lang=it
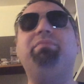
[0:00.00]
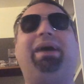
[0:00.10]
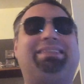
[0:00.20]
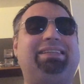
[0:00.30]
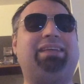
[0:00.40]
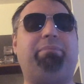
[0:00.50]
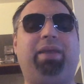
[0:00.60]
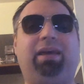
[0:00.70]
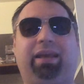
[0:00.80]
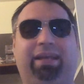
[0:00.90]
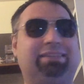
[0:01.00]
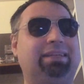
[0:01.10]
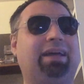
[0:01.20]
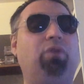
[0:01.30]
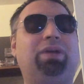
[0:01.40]
vi basti sapere che è
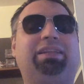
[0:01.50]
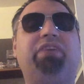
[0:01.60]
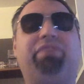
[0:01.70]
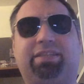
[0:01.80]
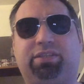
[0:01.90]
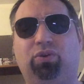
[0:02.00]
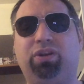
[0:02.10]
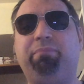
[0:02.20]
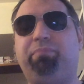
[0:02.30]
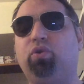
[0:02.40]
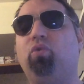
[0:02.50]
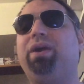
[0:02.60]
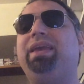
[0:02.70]
stata una delle fazioni più